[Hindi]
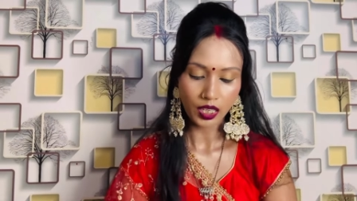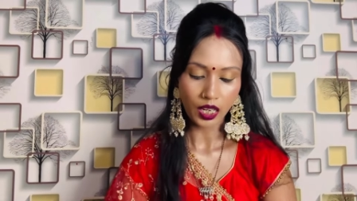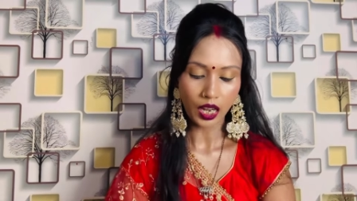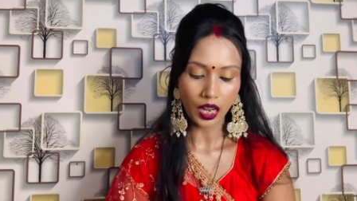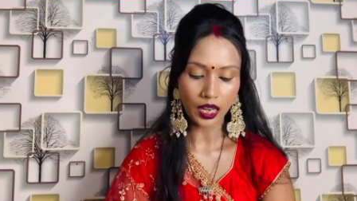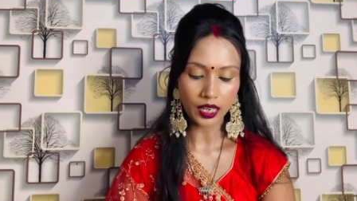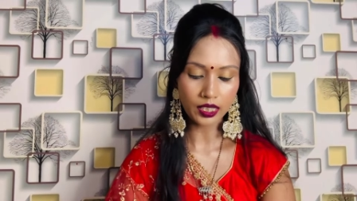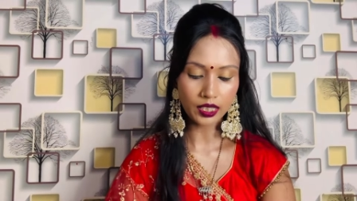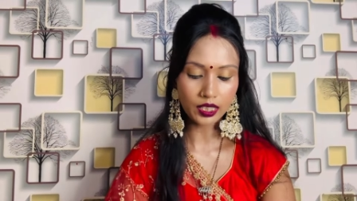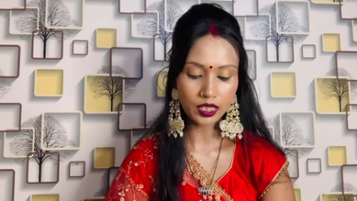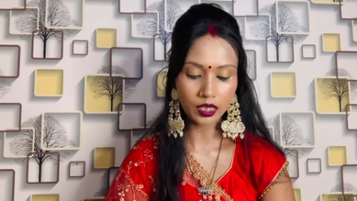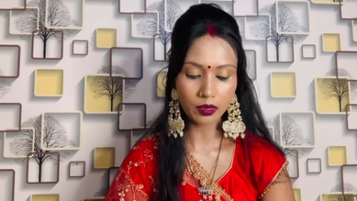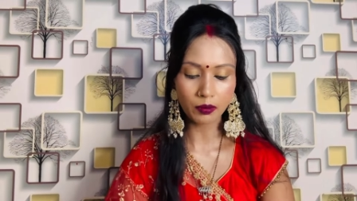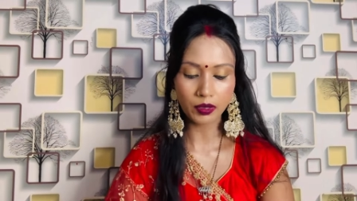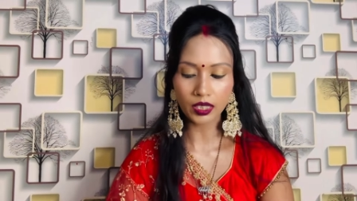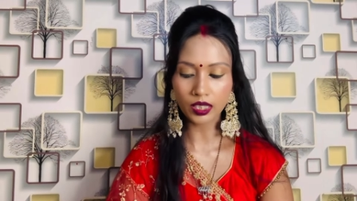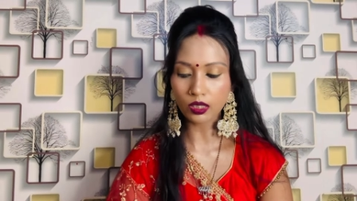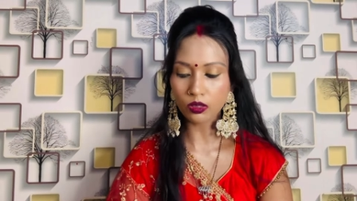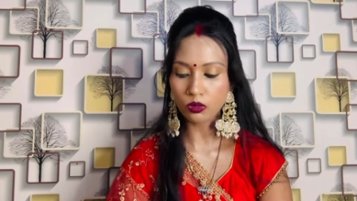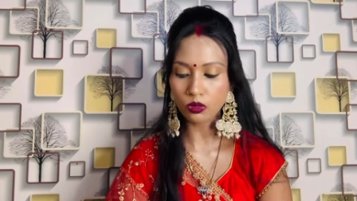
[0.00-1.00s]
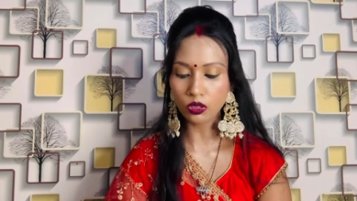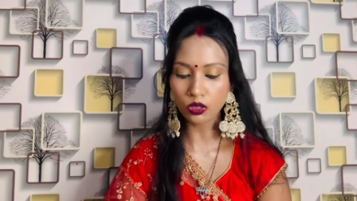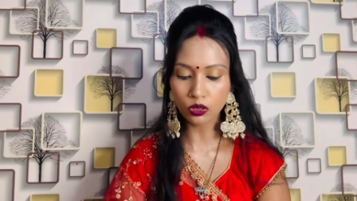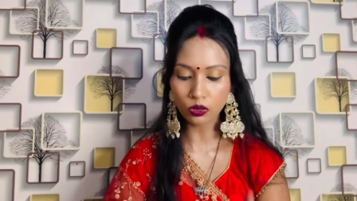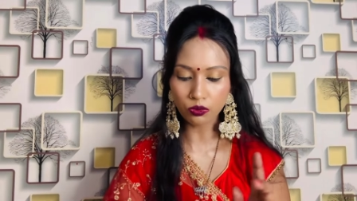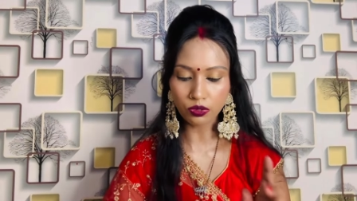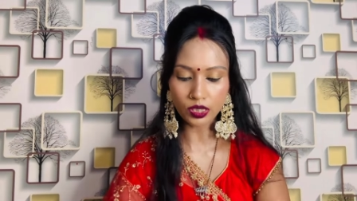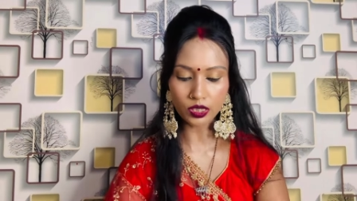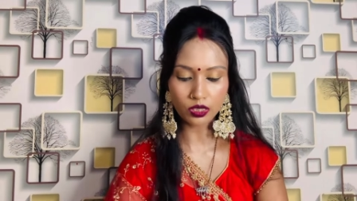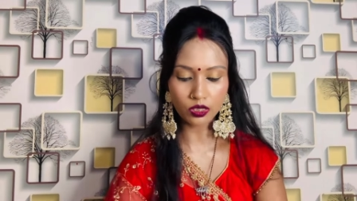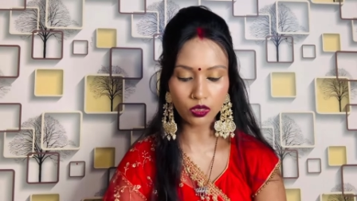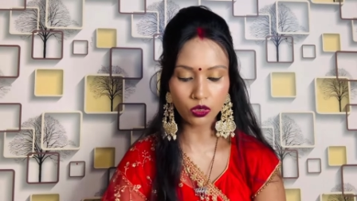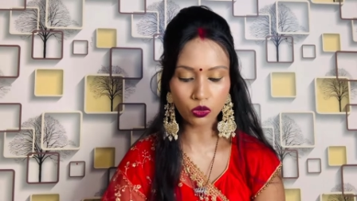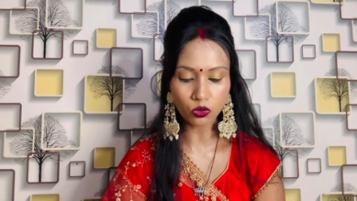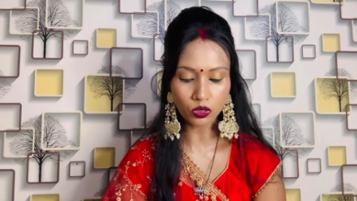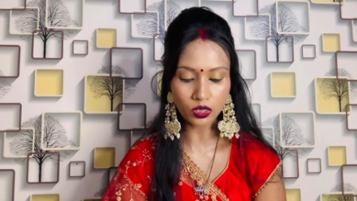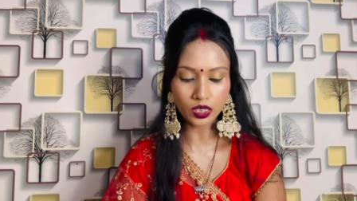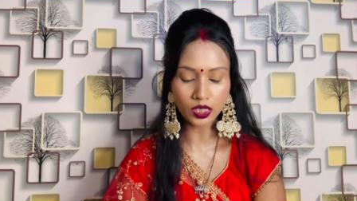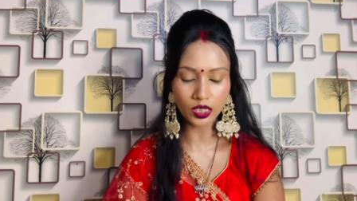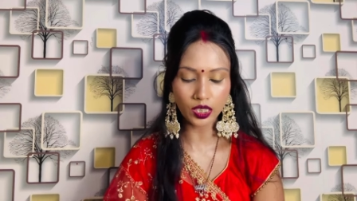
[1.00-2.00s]
हाईली रिकमेंड करूँगी तो फर्स्ट
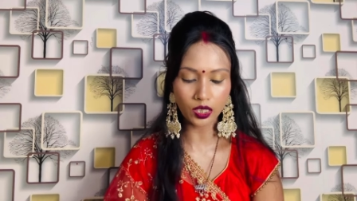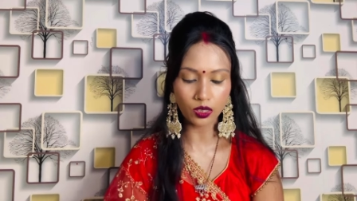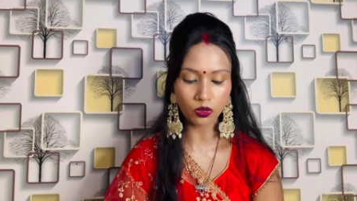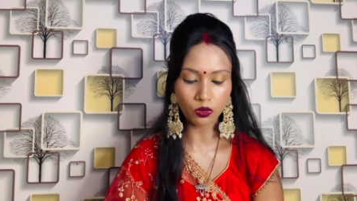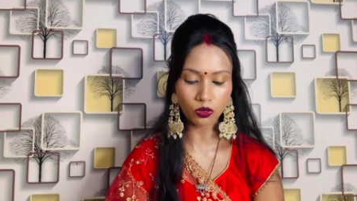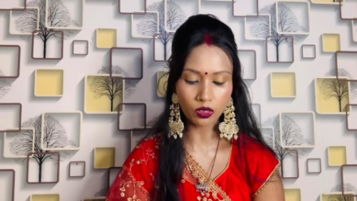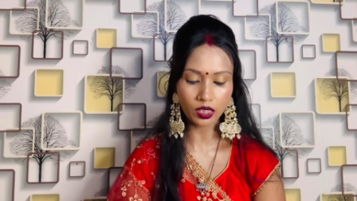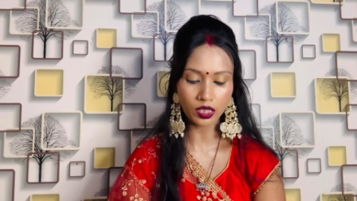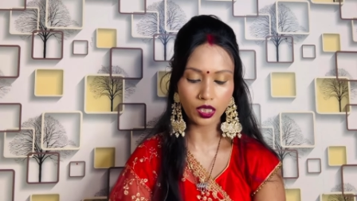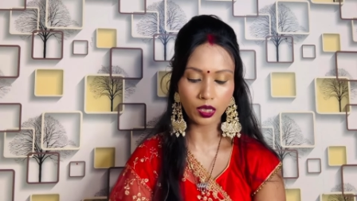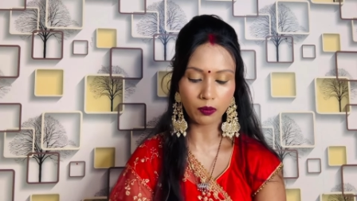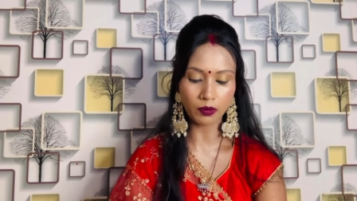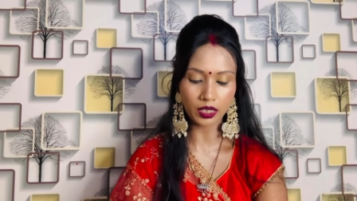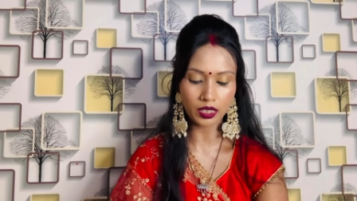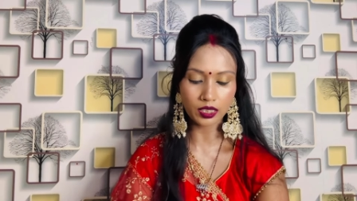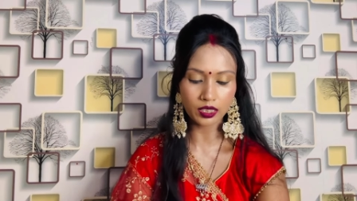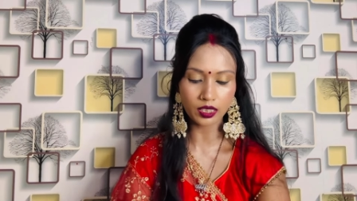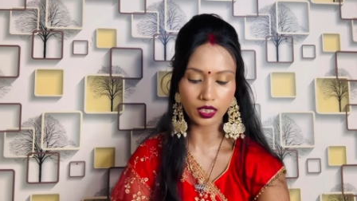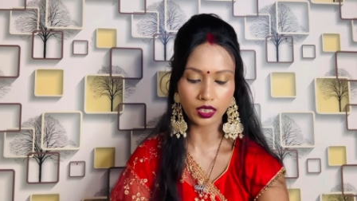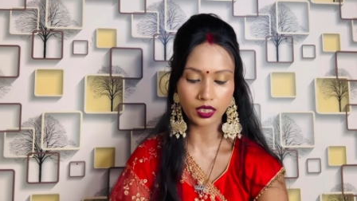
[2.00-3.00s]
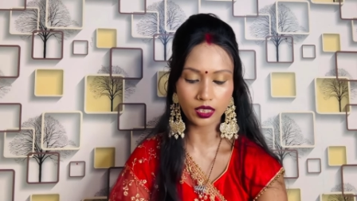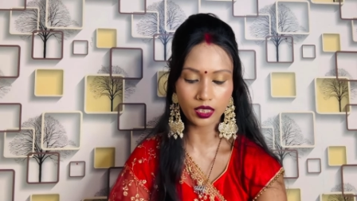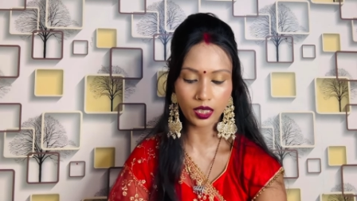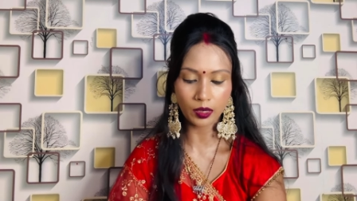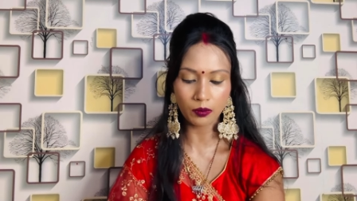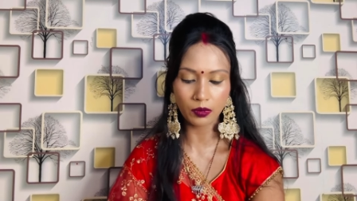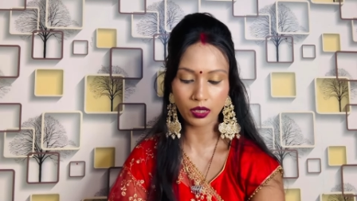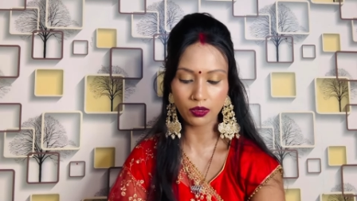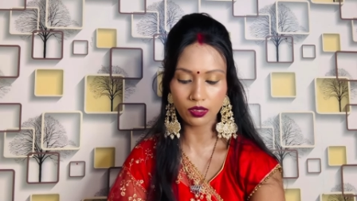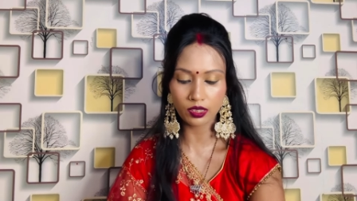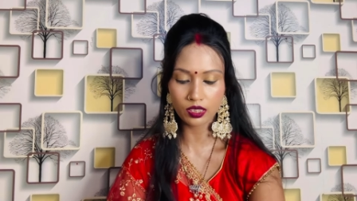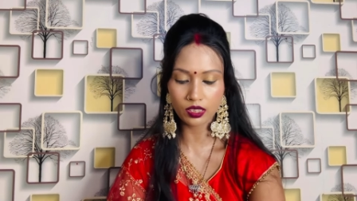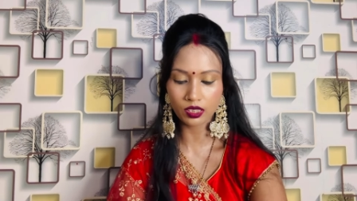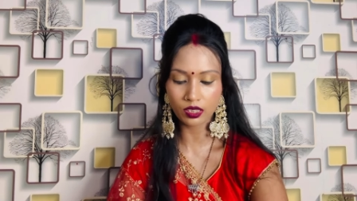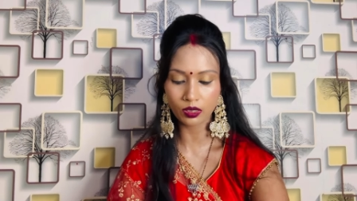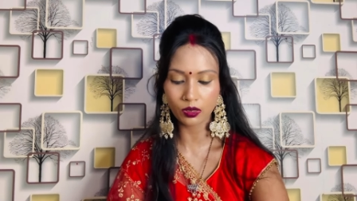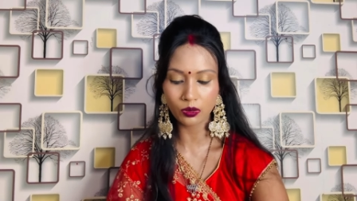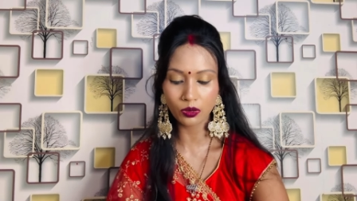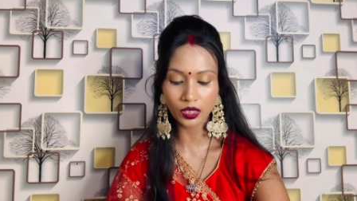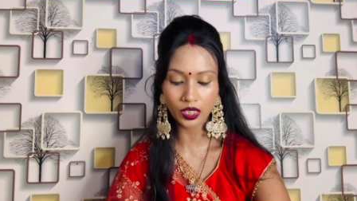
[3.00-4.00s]
ज्वेलरी ये हो गई हमारी ज़्यादा टाइम नहीं वेस्ट
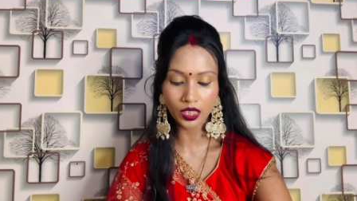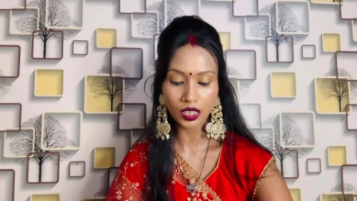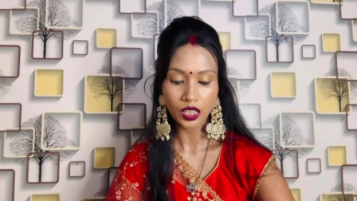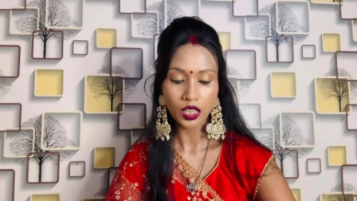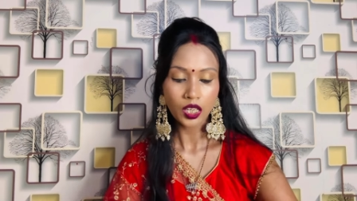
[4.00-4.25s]
करूँगी